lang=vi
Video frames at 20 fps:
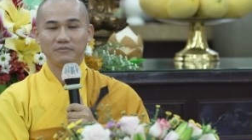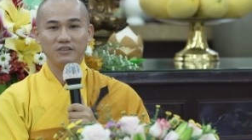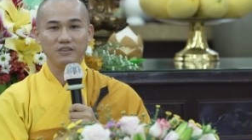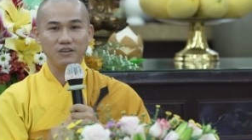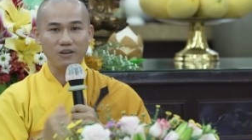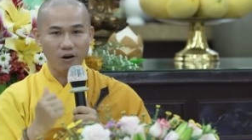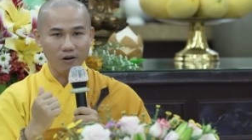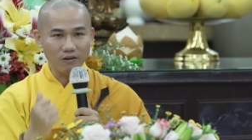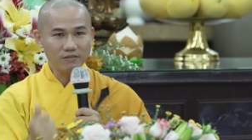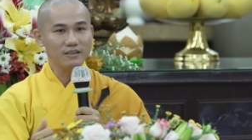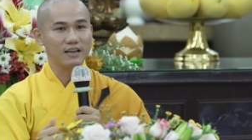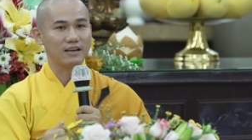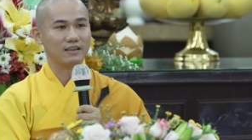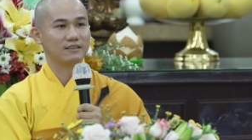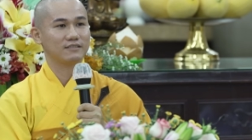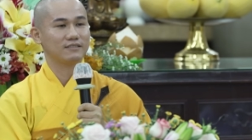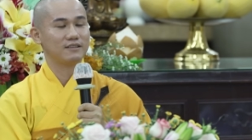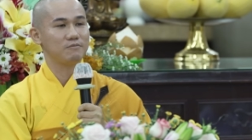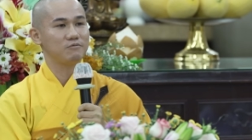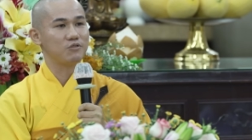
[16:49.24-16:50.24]
nỗ lực
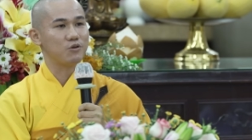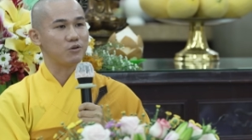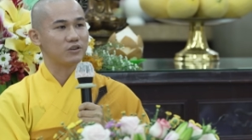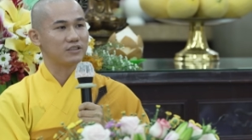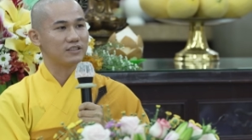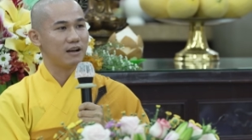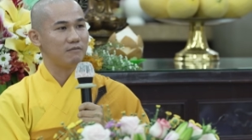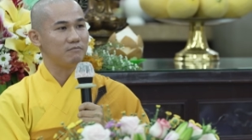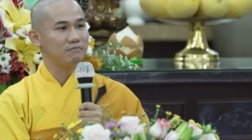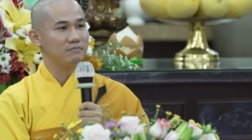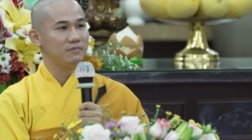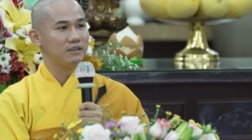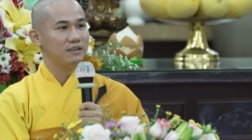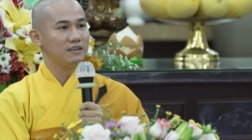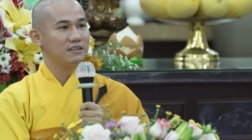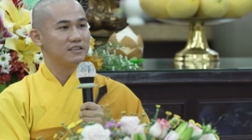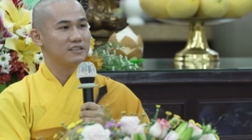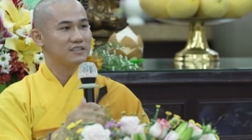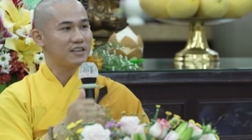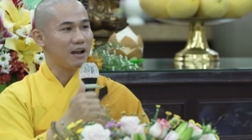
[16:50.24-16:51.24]
trong cuộc sống,
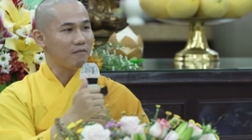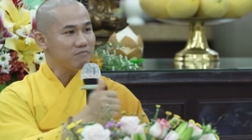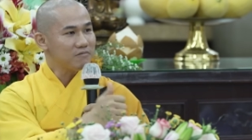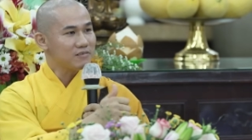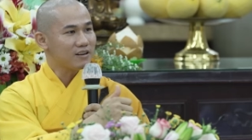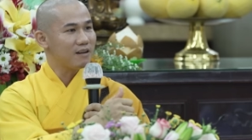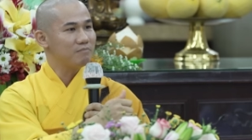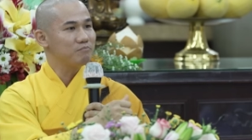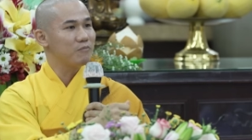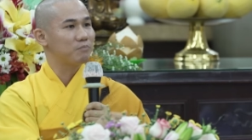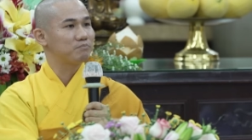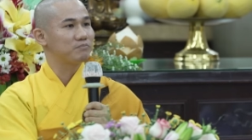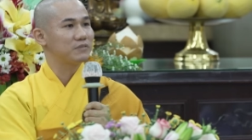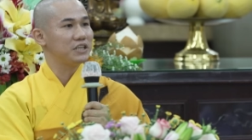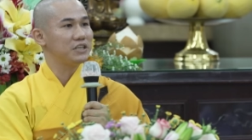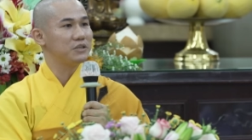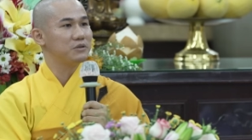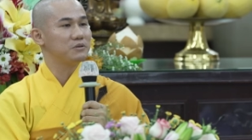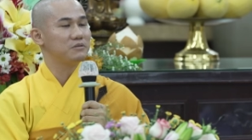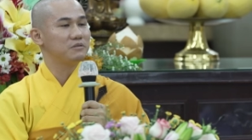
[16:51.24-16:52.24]
sống có mục
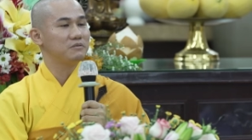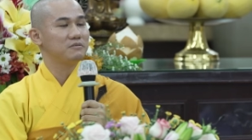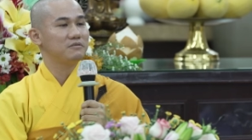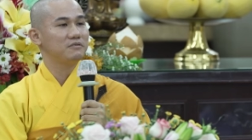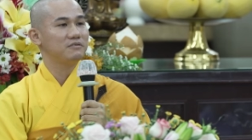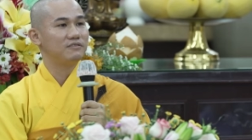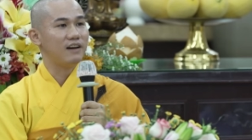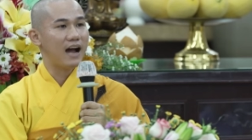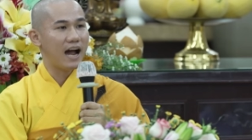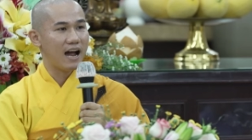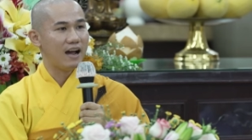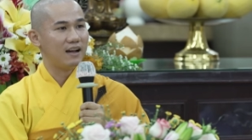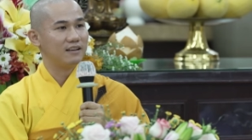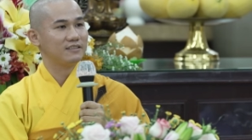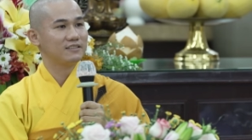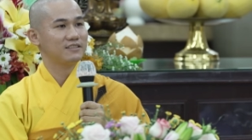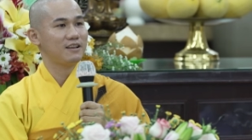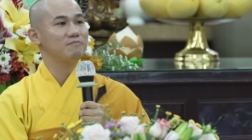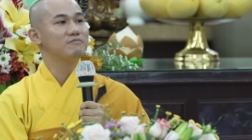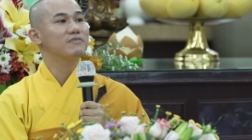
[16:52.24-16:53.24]
tiêu và
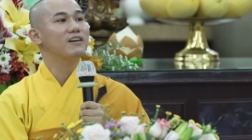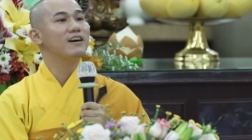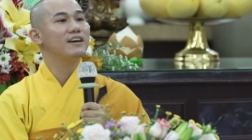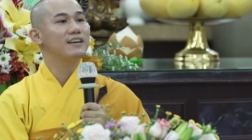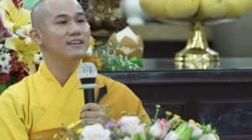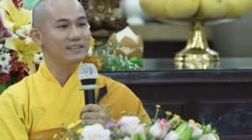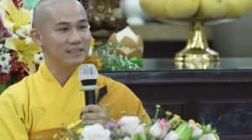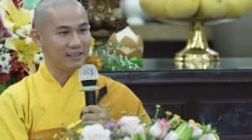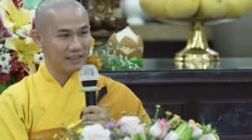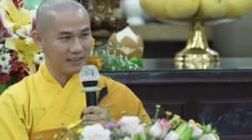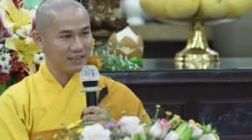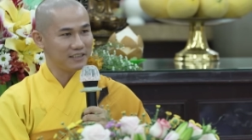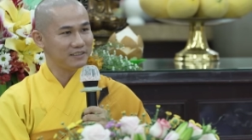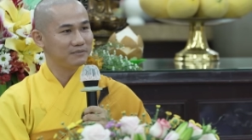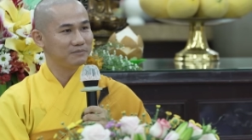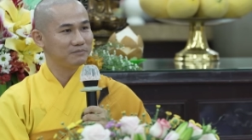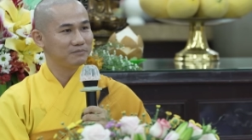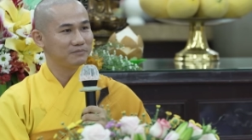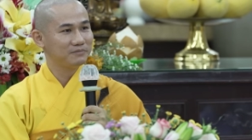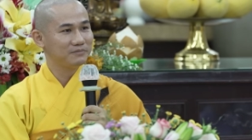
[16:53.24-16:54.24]
sống có ý nghĩa.
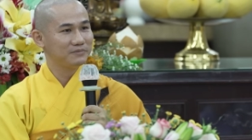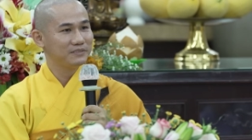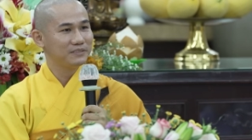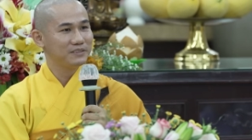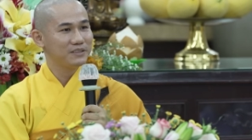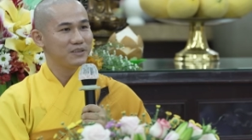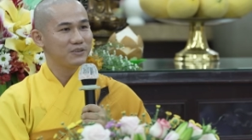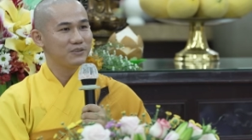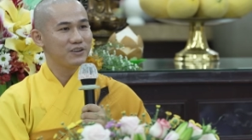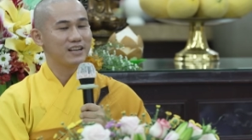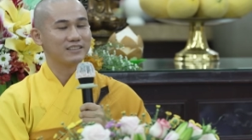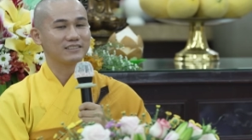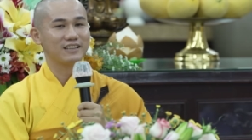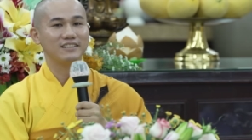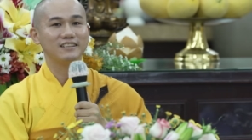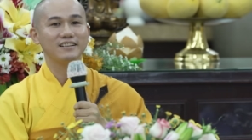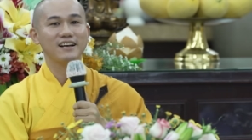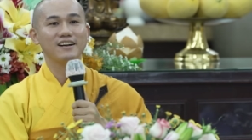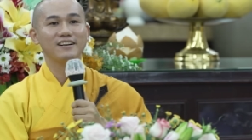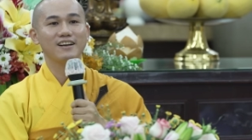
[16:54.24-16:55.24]
Quý Phật
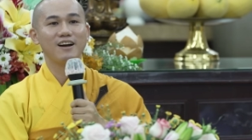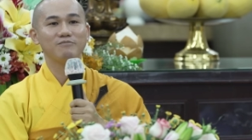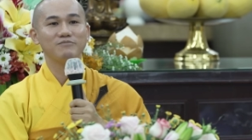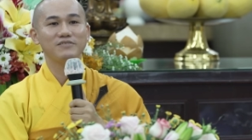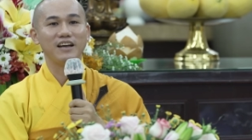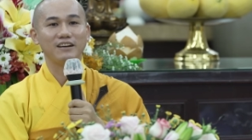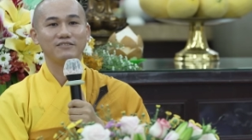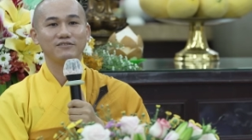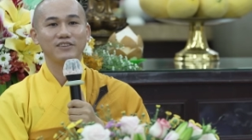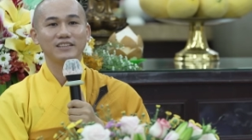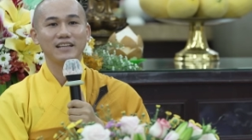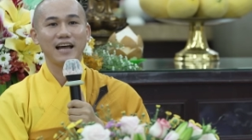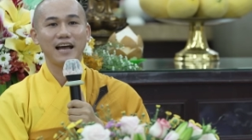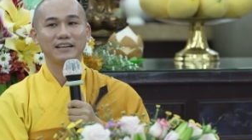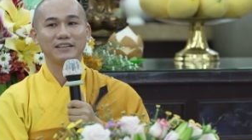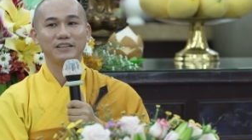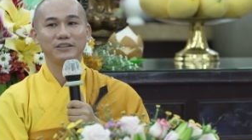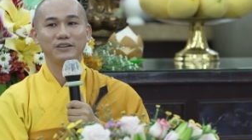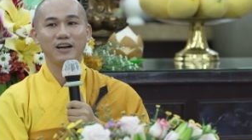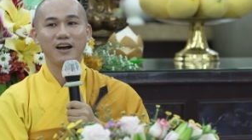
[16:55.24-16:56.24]
tử có công nhận với
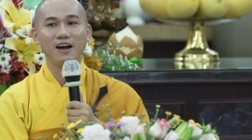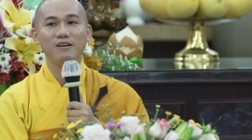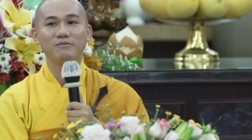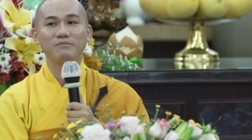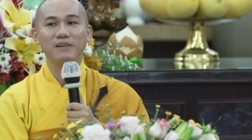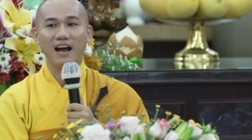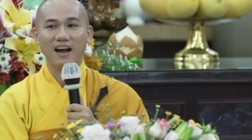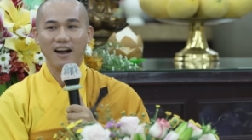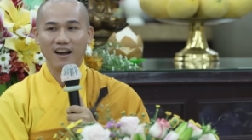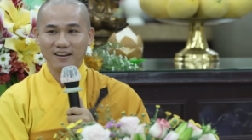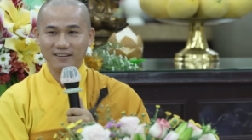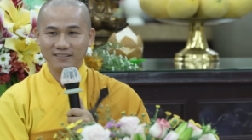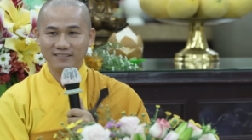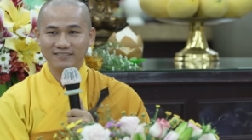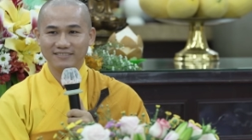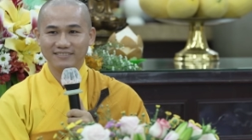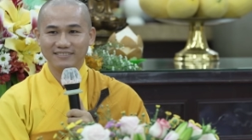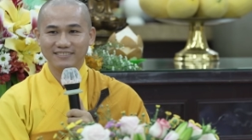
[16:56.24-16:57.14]
Thầy điều đó không ạ?